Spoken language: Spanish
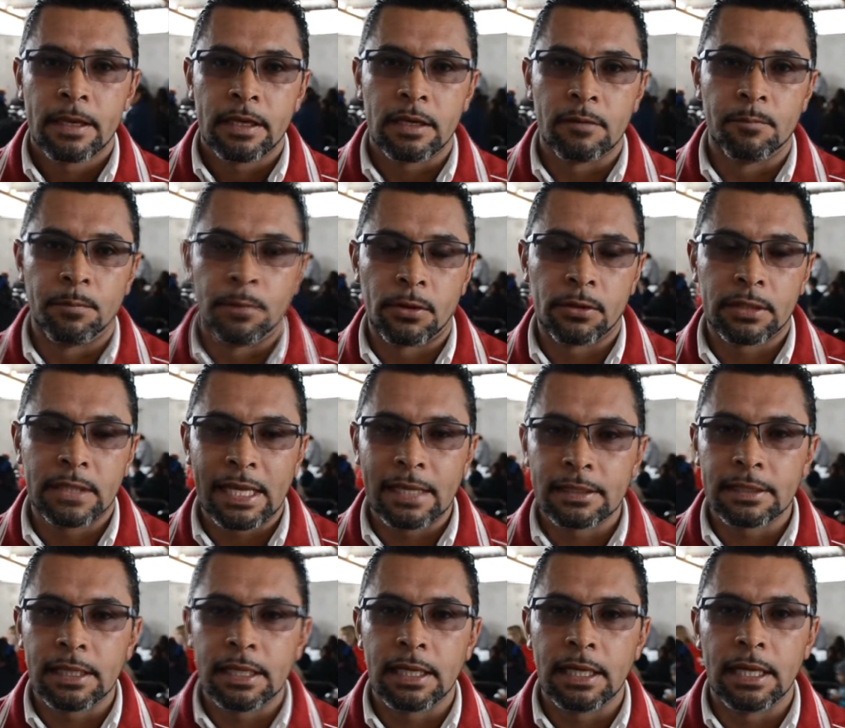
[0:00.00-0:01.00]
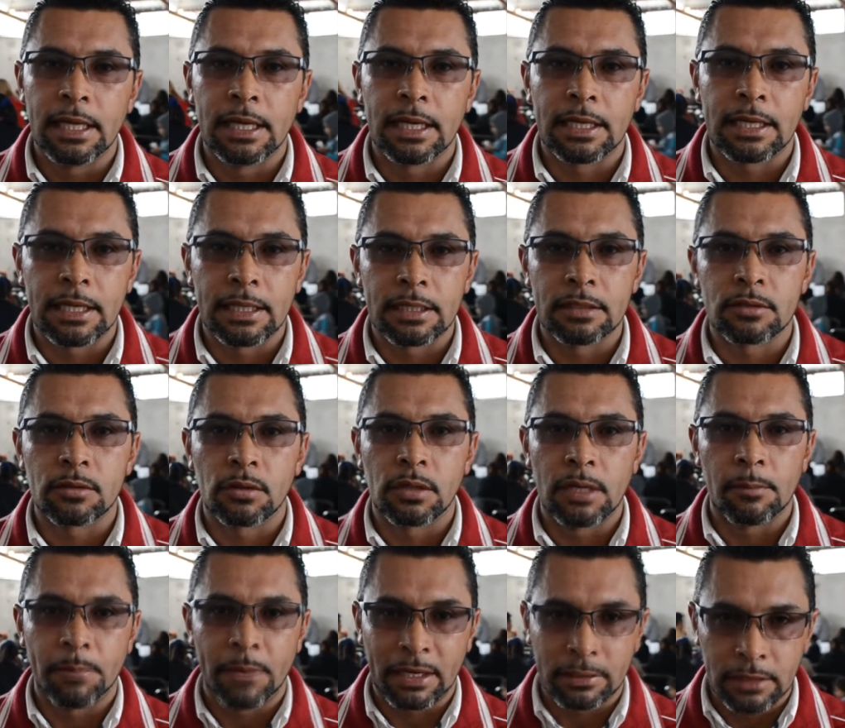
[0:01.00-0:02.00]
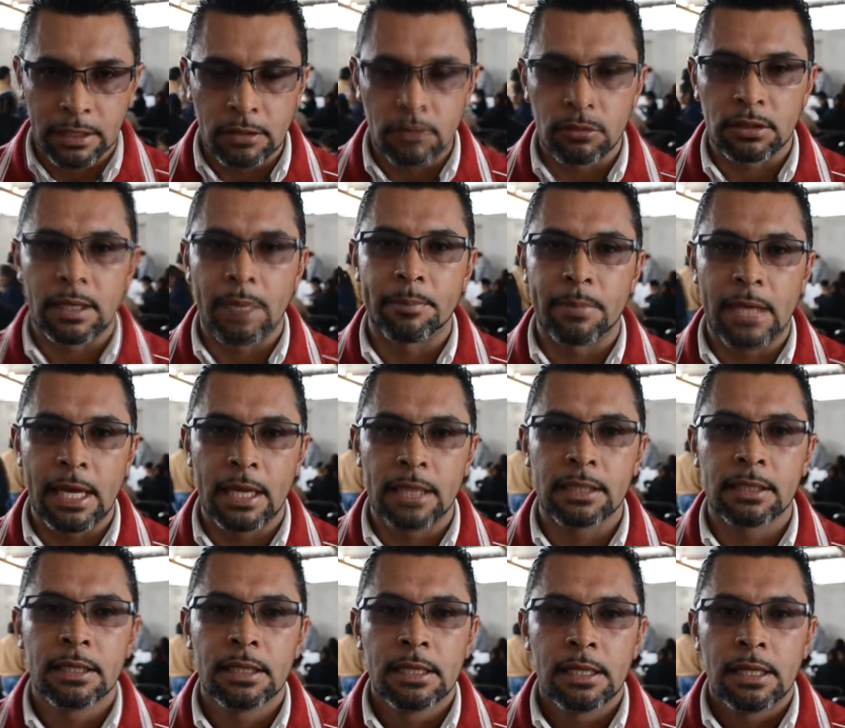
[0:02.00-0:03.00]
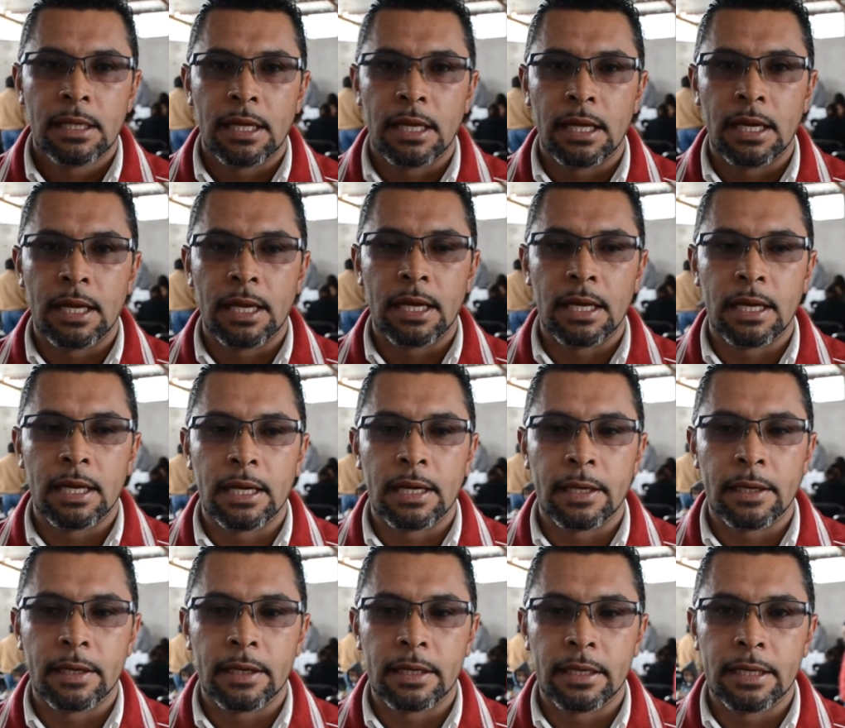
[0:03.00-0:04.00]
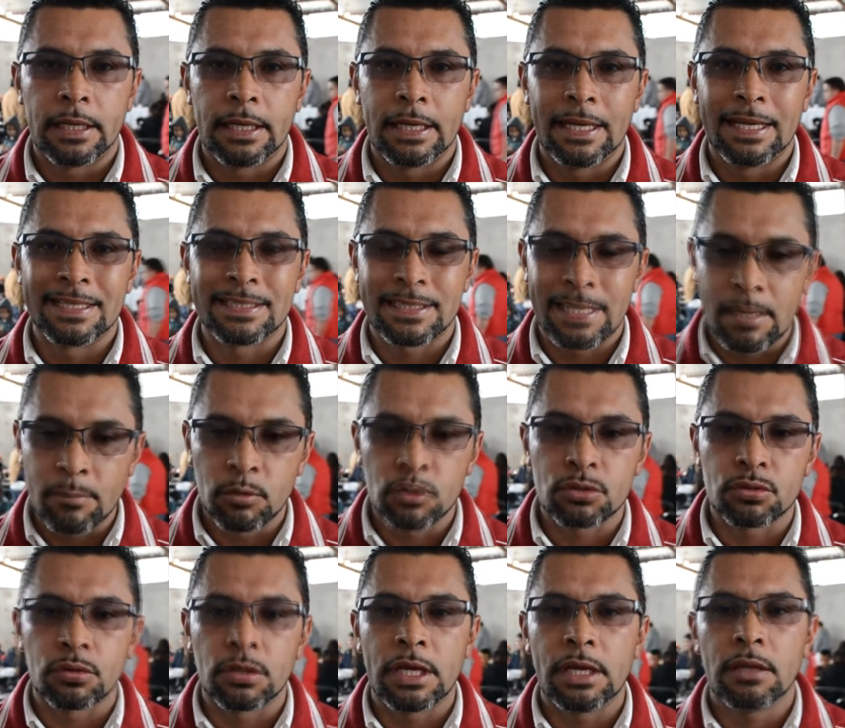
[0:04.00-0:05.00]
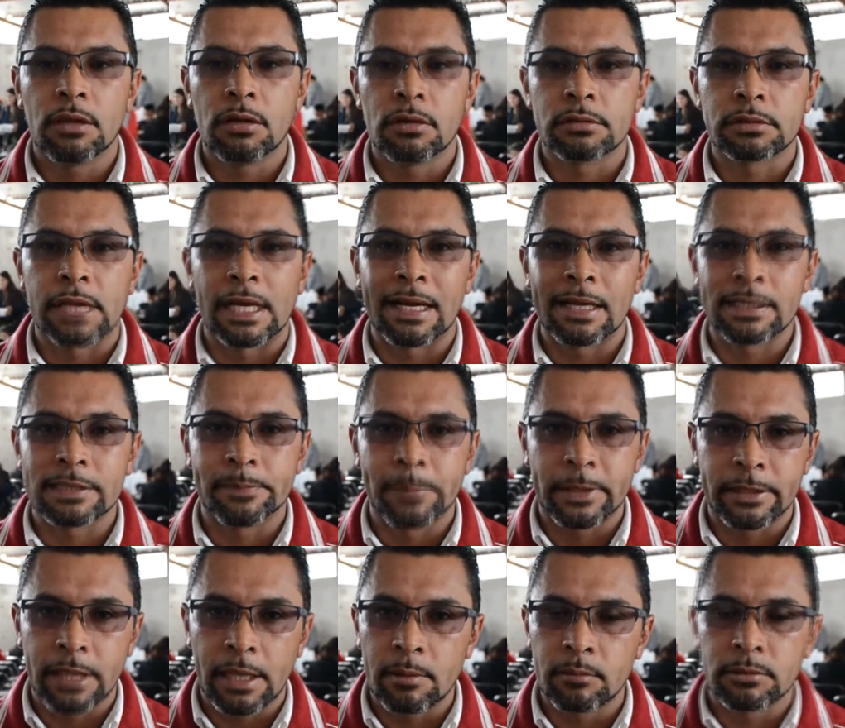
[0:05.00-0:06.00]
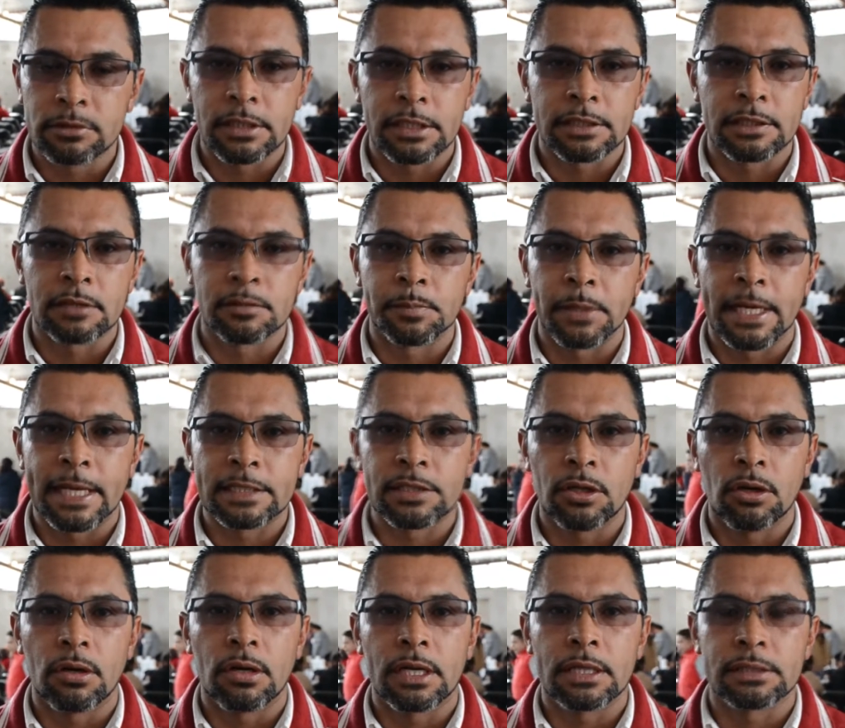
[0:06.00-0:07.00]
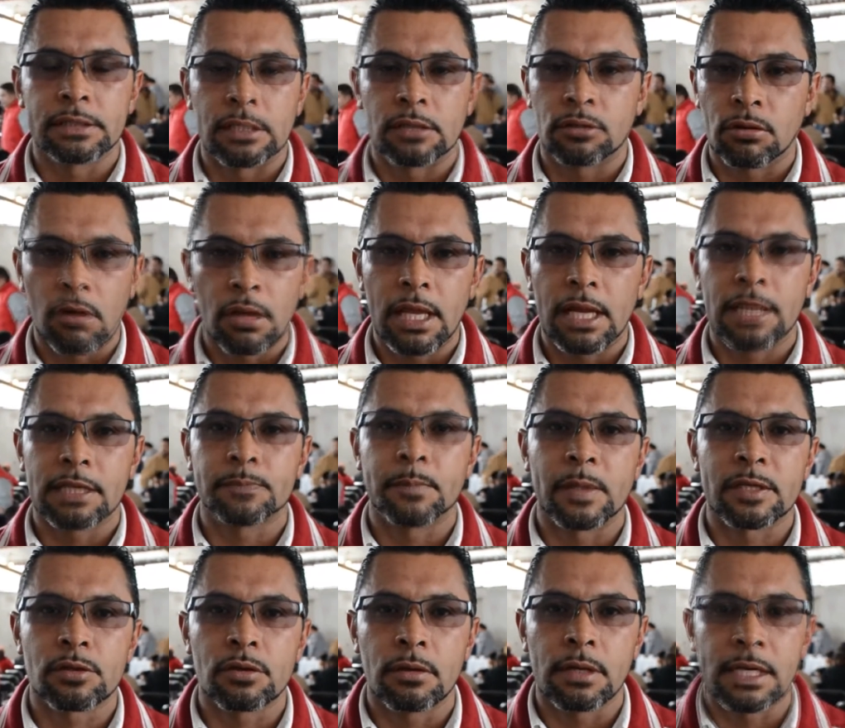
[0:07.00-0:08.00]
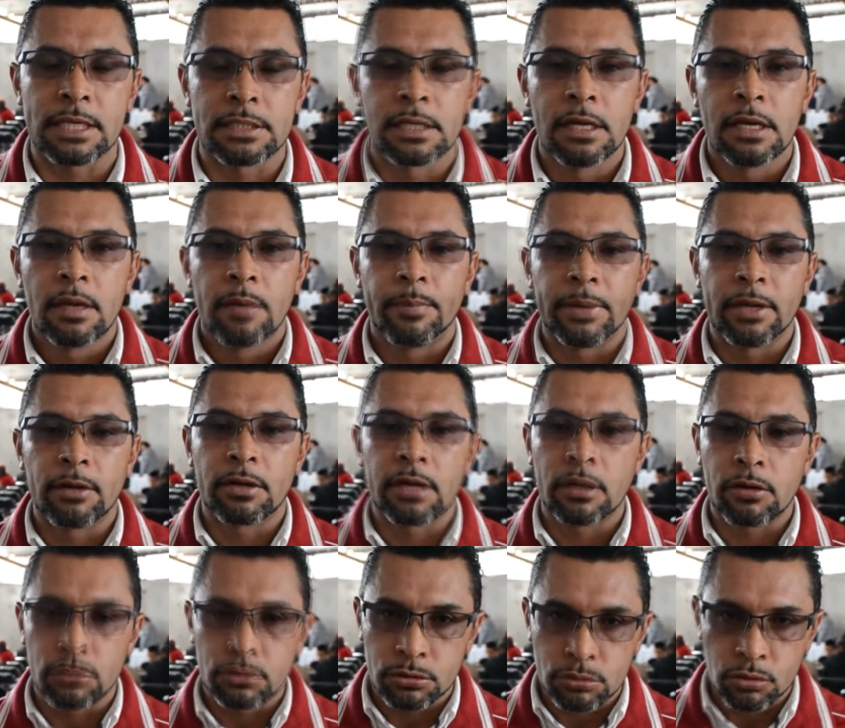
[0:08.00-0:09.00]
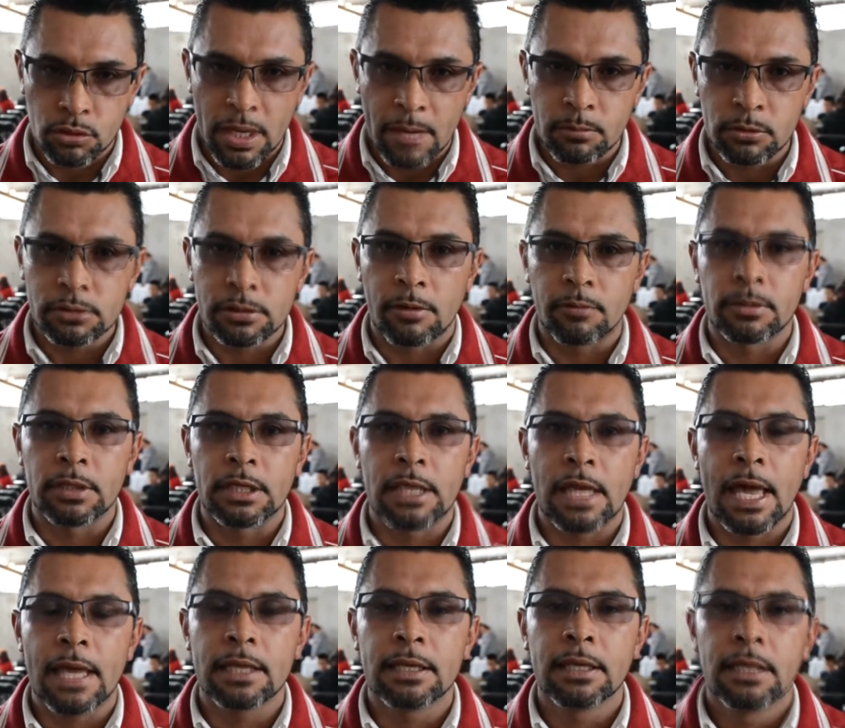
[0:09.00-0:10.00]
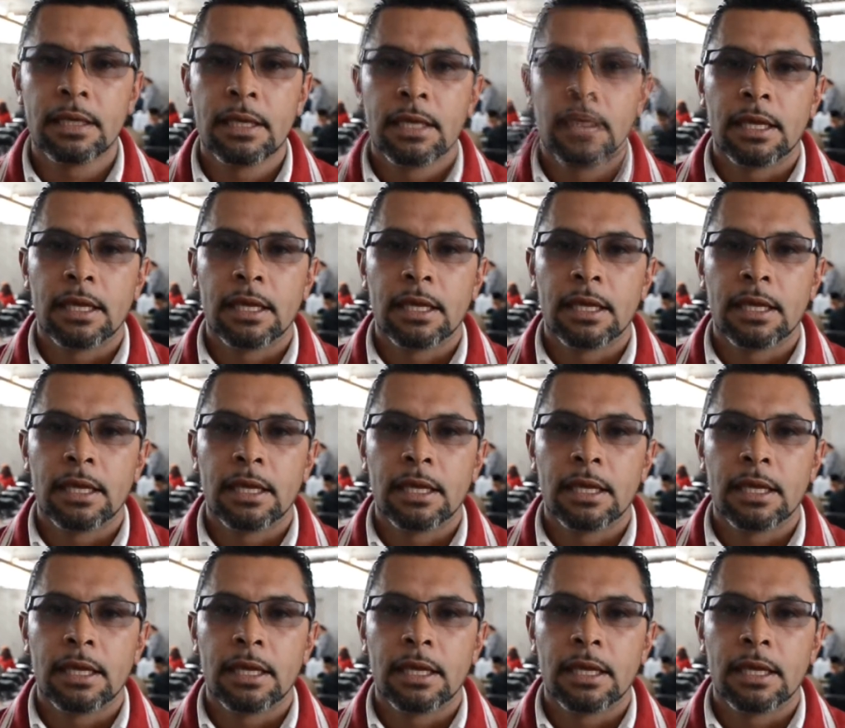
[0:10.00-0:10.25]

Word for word: importante que dentro del partido también eh, estemos unidos, que respetemos las aspiraciones de todas las personas, pero que construyamos la unidad